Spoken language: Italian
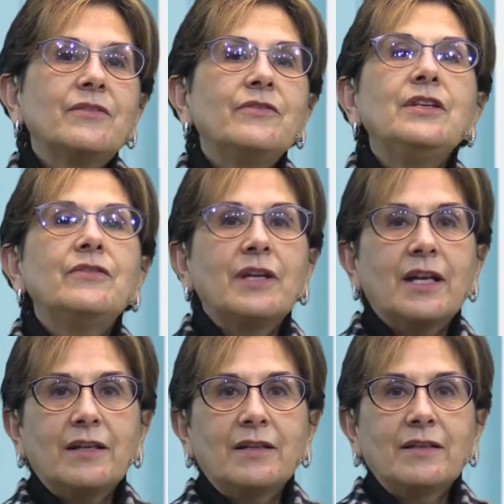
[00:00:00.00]

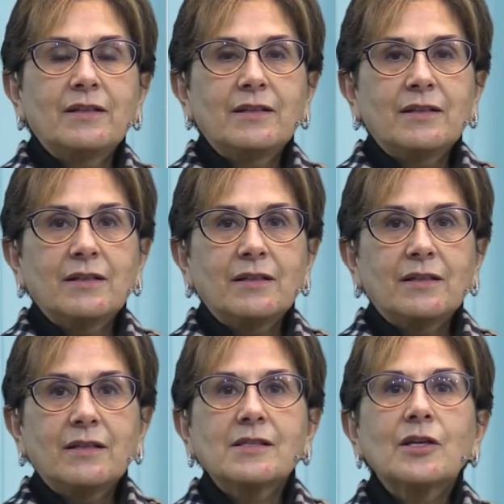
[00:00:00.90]
vivere
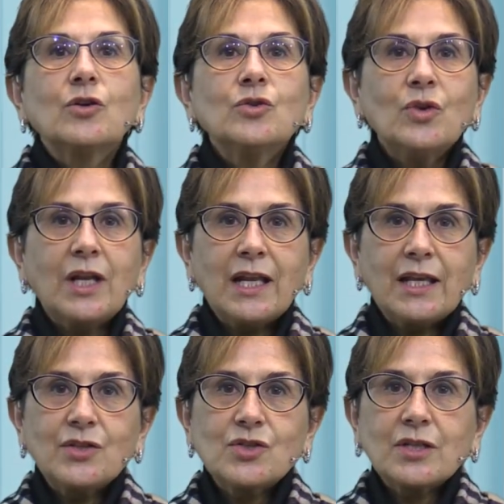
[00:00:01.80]
secondo la
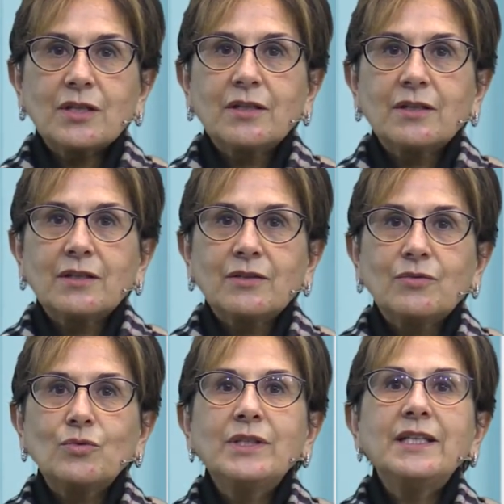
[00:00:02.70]
legge,
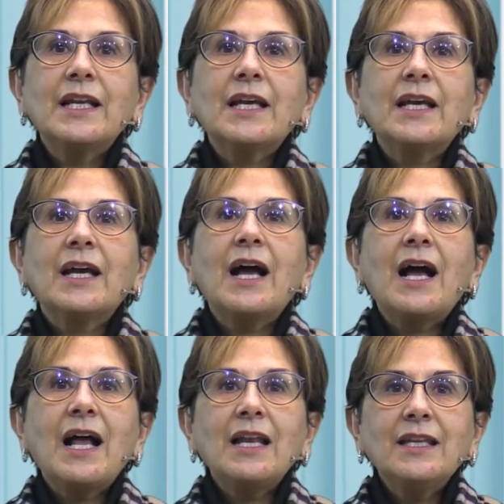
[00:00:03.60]
vuol dire
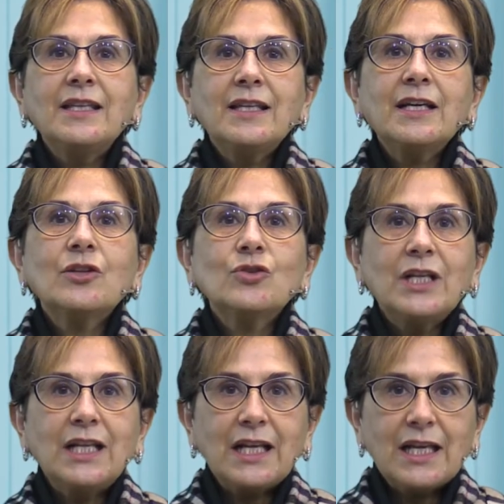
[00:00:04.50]
all'interno
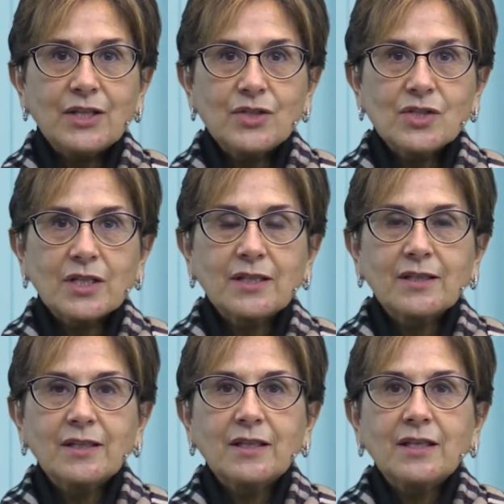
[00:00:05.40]
della legge,
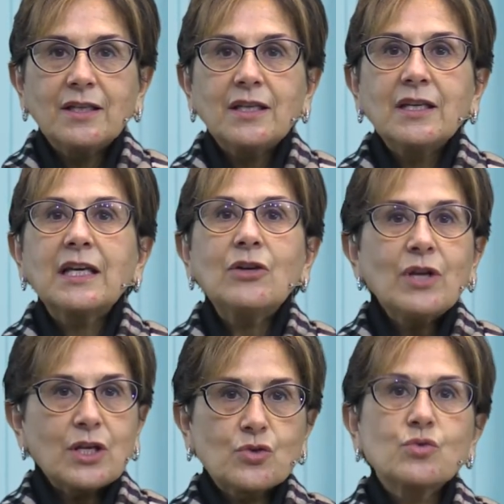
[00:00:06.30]
che
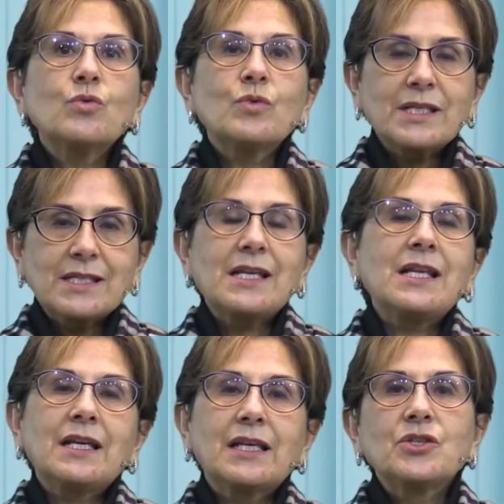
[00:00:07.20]
non è solo una
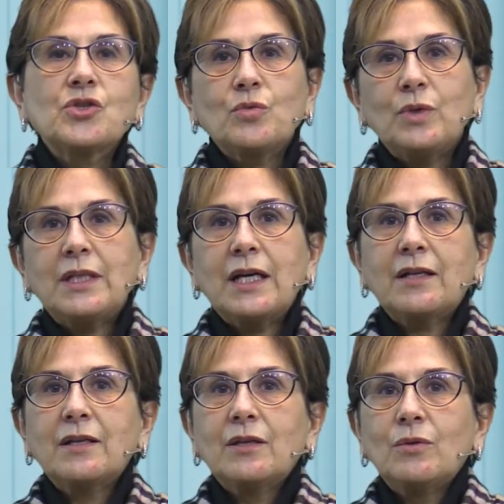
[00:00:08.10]
stella che ci guida,
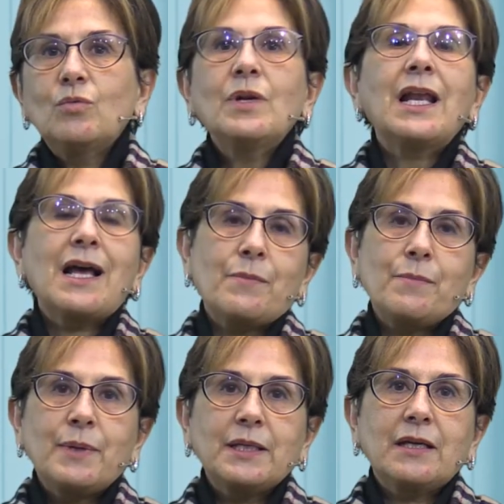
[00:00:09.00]
una
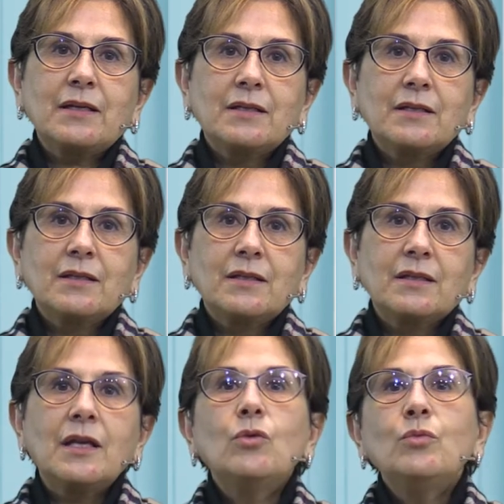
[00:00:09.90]
lampada
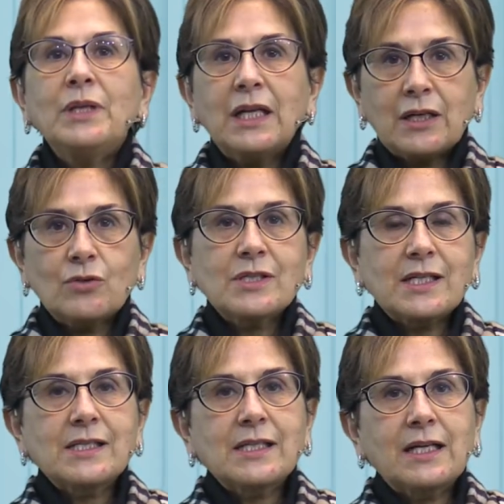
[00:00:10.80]
che illumina la
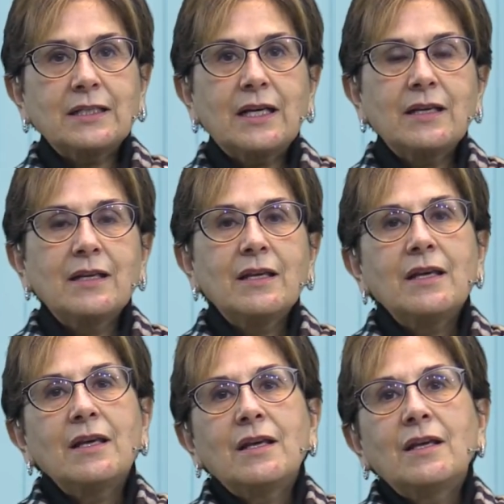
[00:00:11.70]
nostra strada,
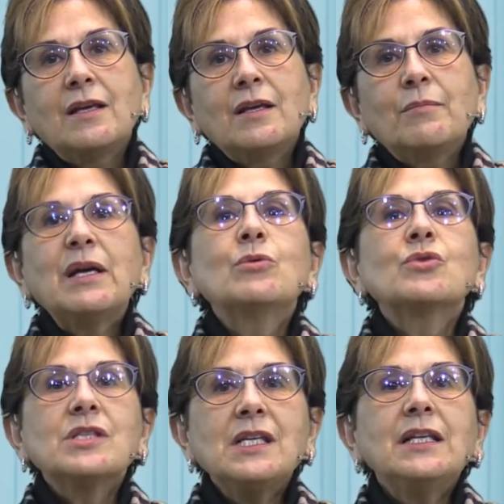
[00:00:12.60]
ma è
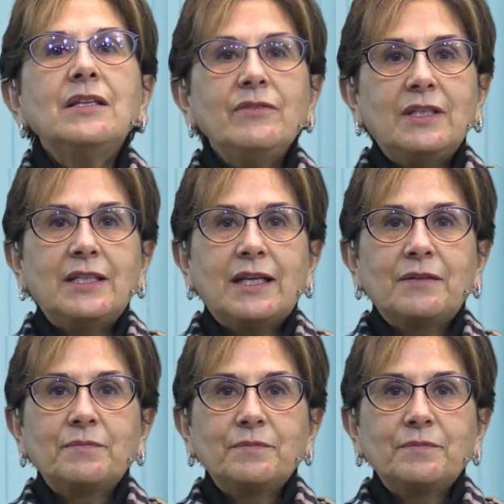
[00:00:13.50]
uno stile di vita.